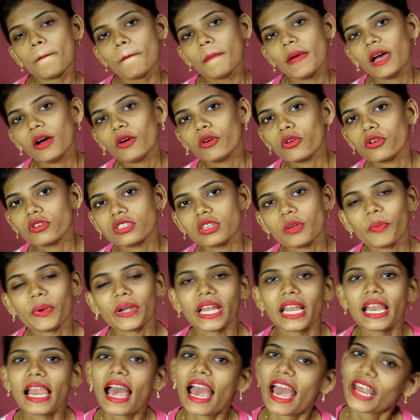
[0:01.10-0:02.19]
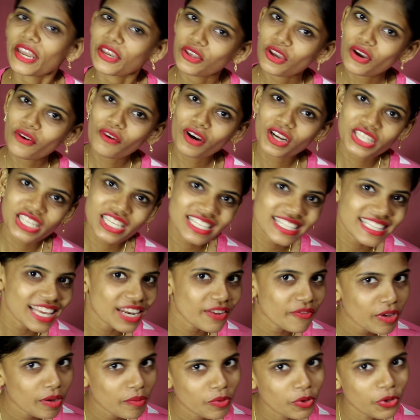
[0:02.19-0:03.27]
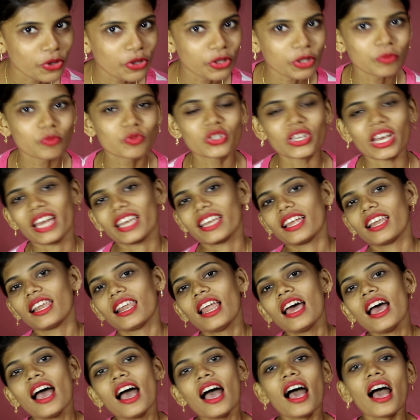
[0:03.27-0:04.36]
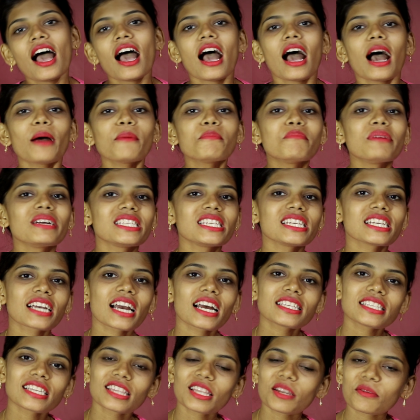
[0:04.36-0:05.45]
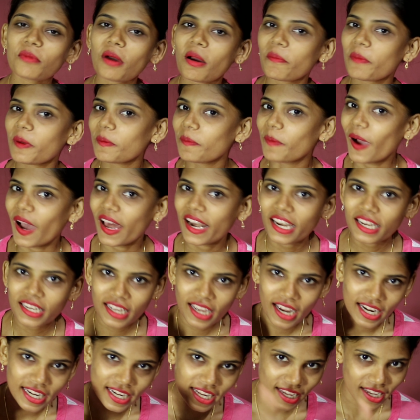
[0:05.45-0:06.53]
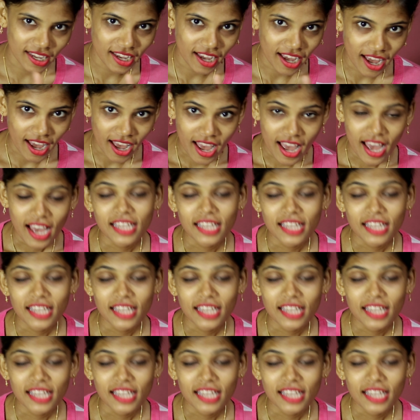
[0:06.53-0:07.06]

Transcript: मैं हूं रोशनी पटेल एंड यू वॉचिंग सनवेव यूट्यूब चैनल अब बजेगा चंद्रमा पे भारत का डंका